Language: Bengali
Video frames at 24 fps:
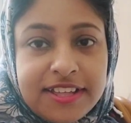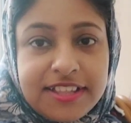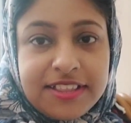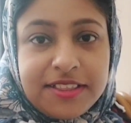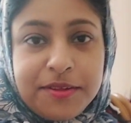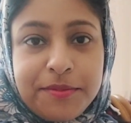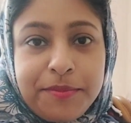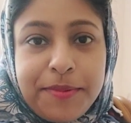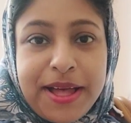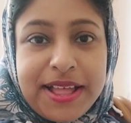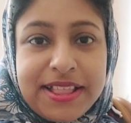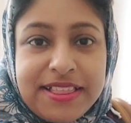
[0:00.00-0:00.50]
তো
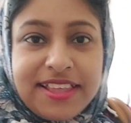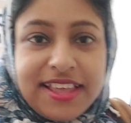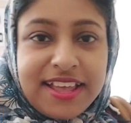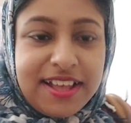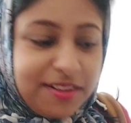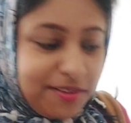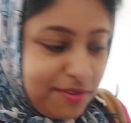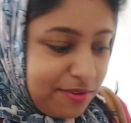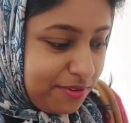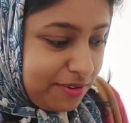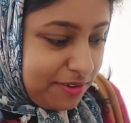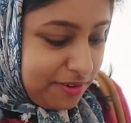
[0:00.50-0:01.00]
বাজে
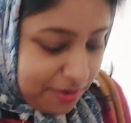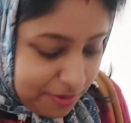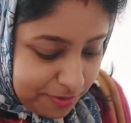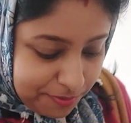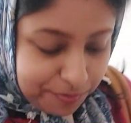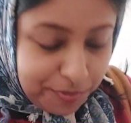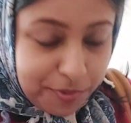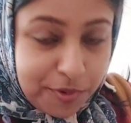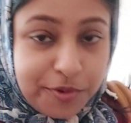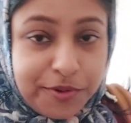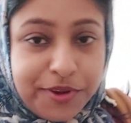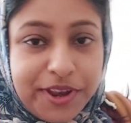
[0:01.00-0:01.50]
এখন
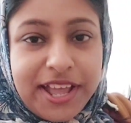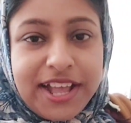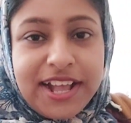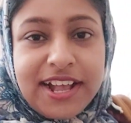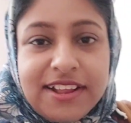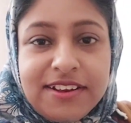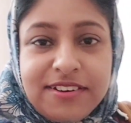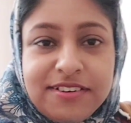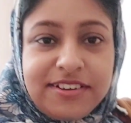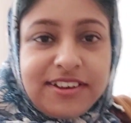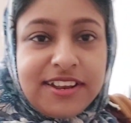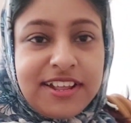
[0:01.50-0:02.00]
পৌনে
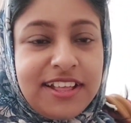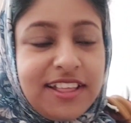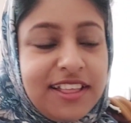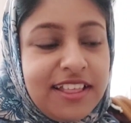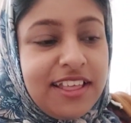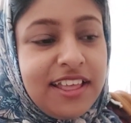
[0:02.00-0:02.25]
এগারোটা